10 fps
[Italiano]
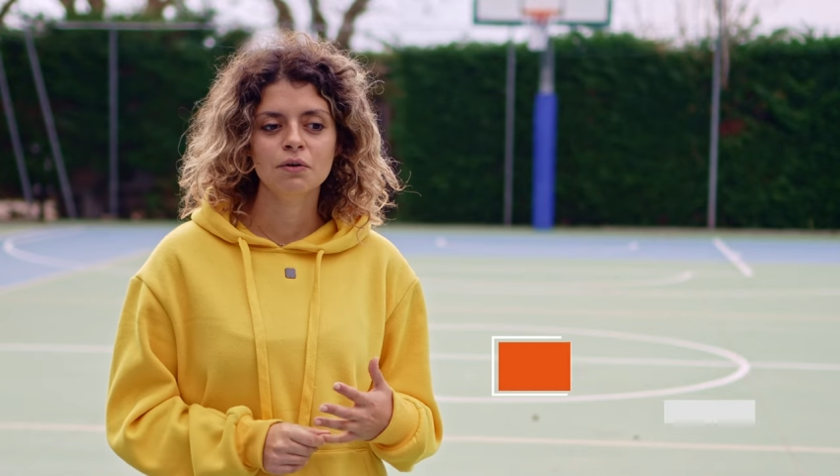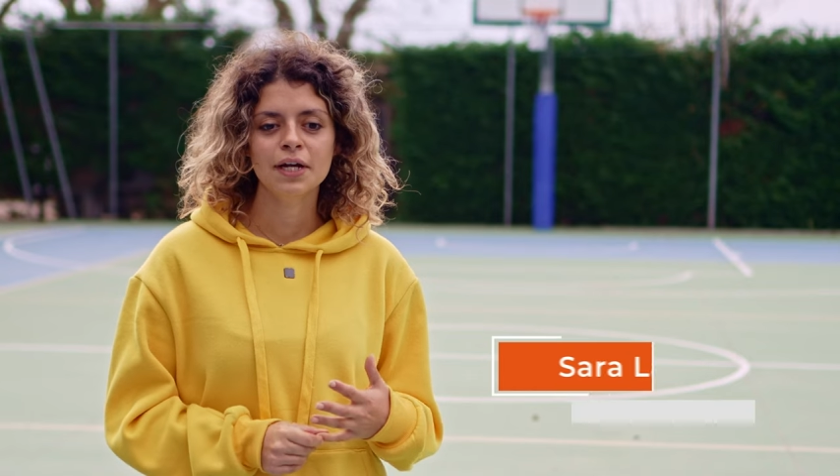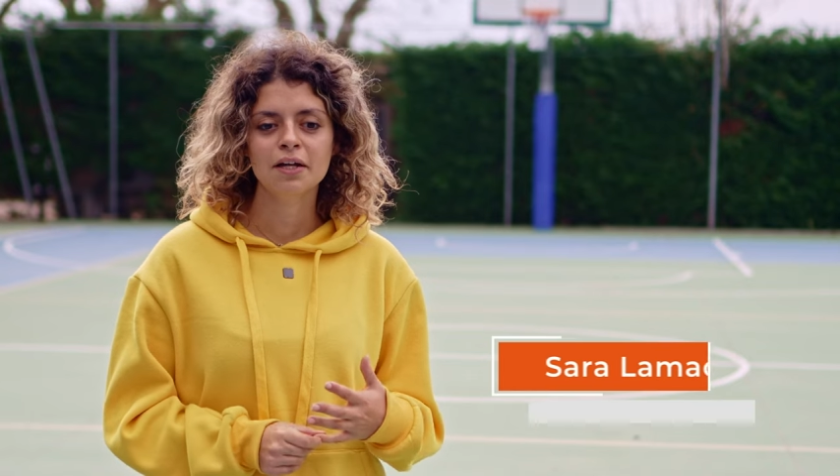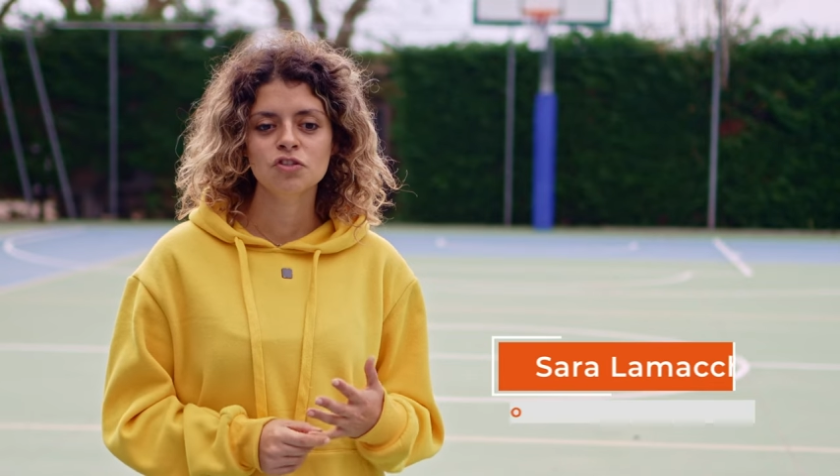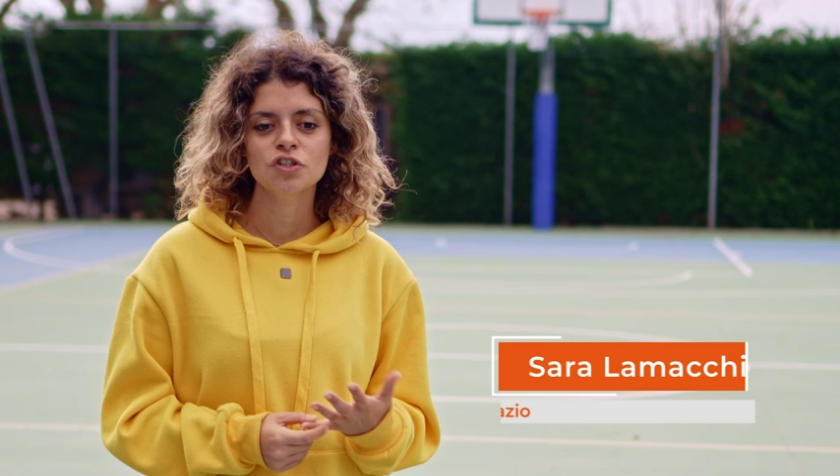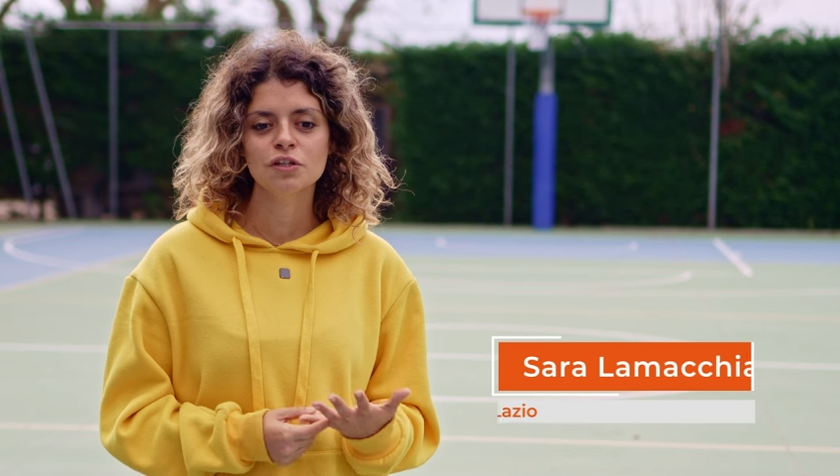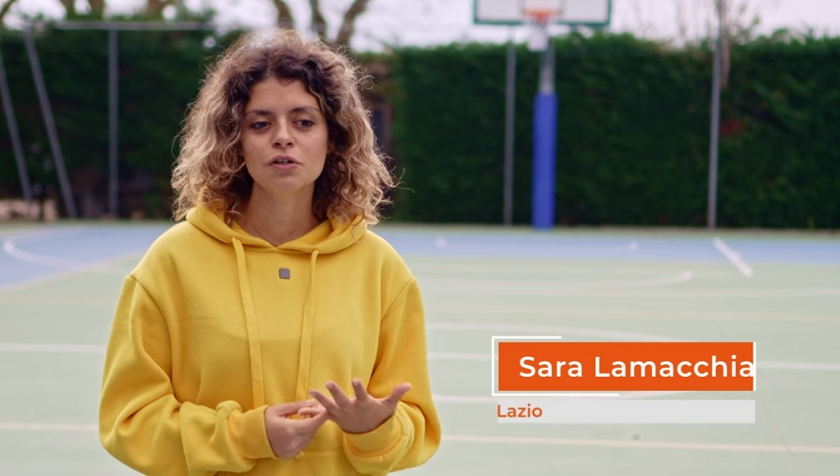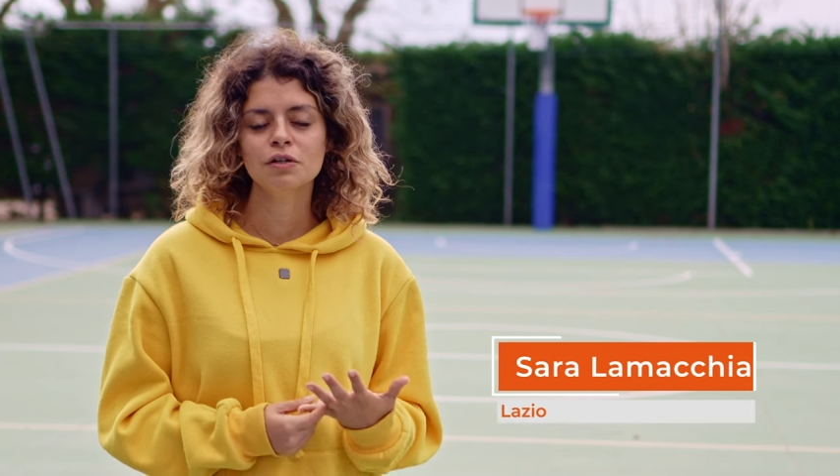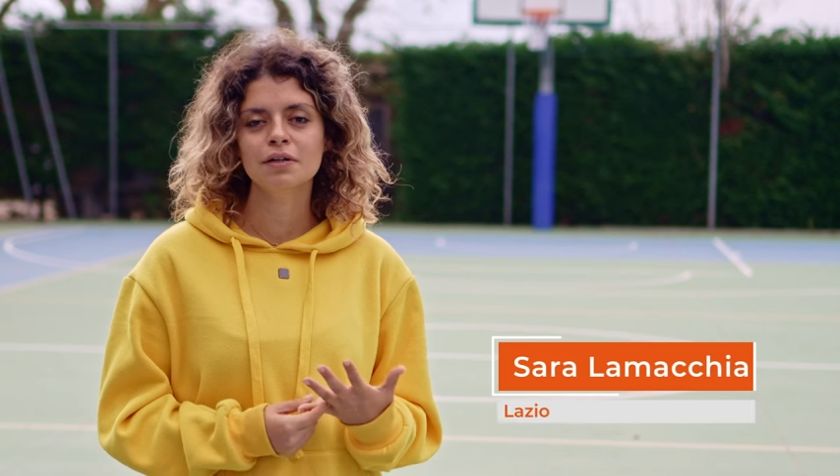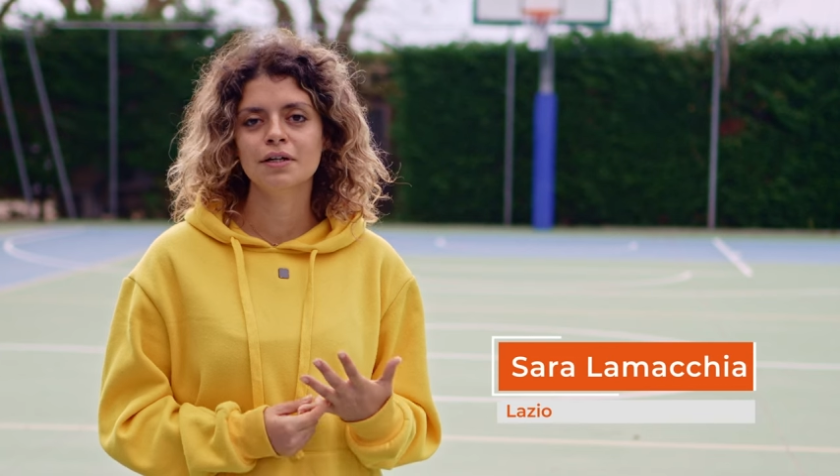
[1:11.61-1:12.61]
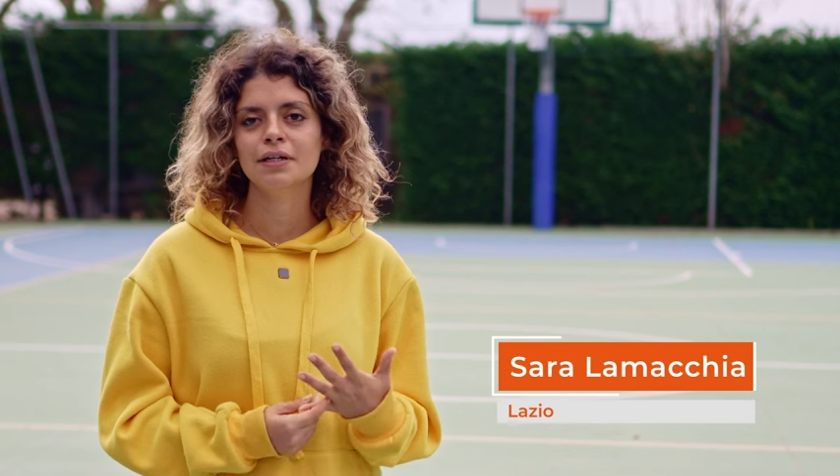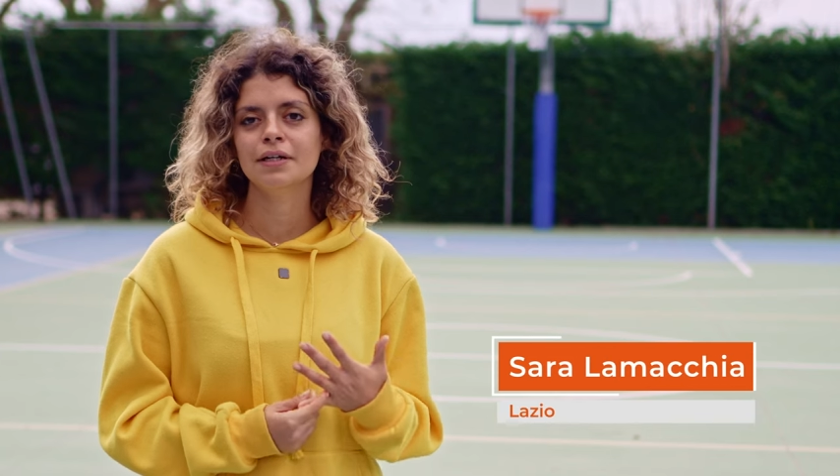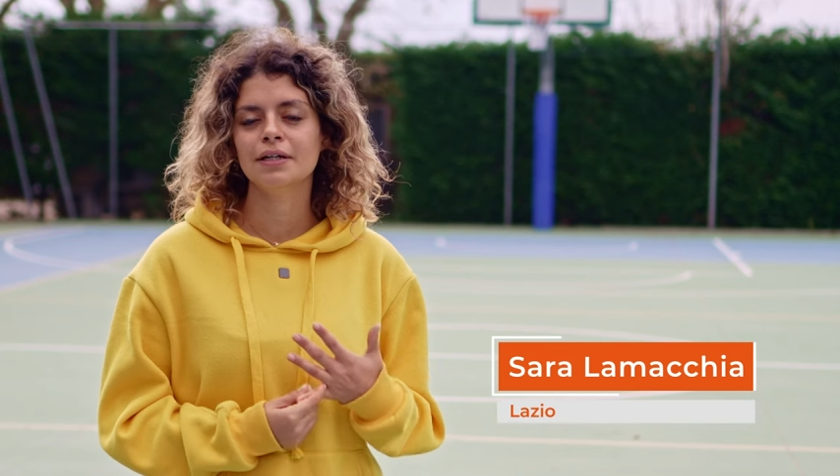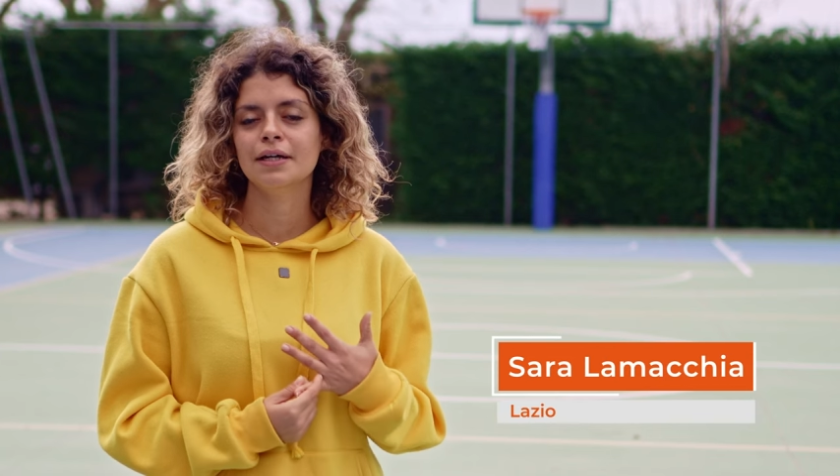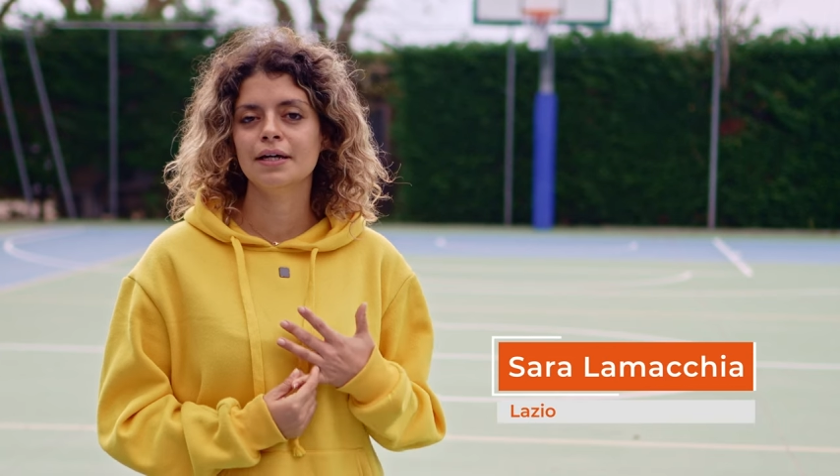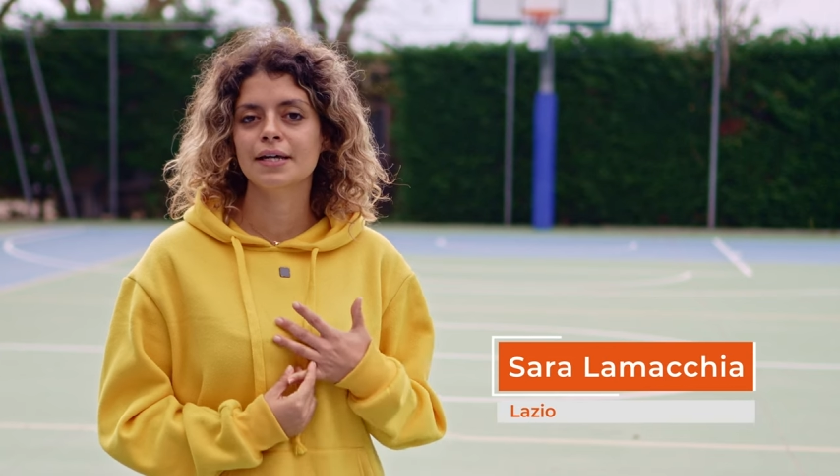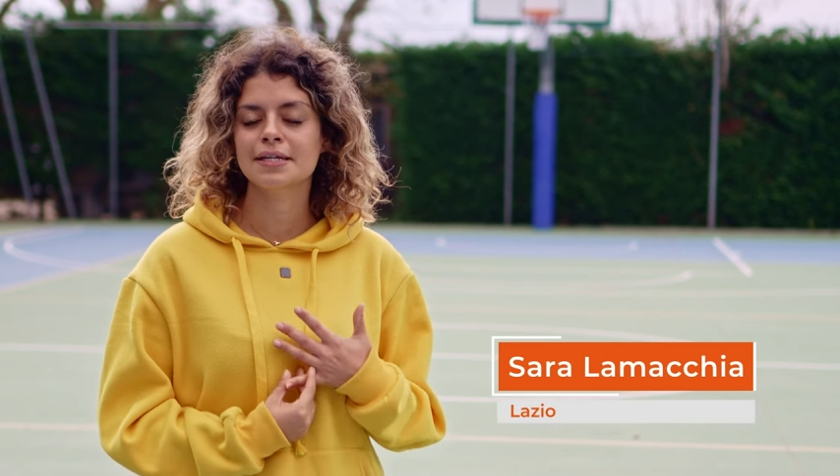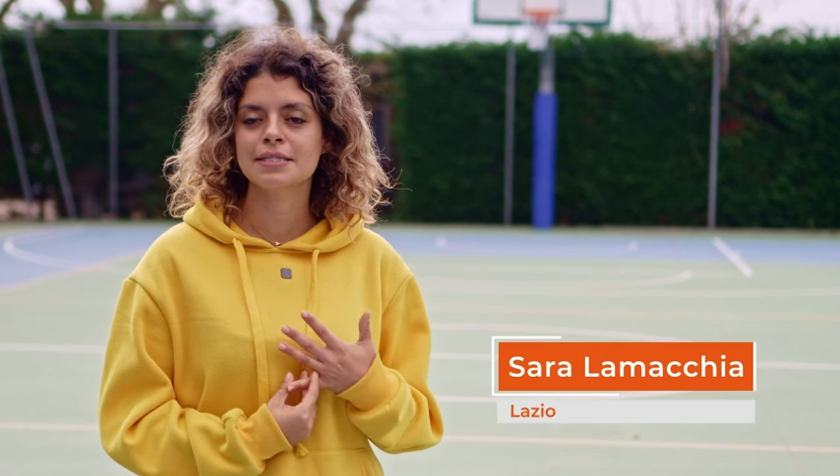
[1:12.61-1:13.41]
con Angelo è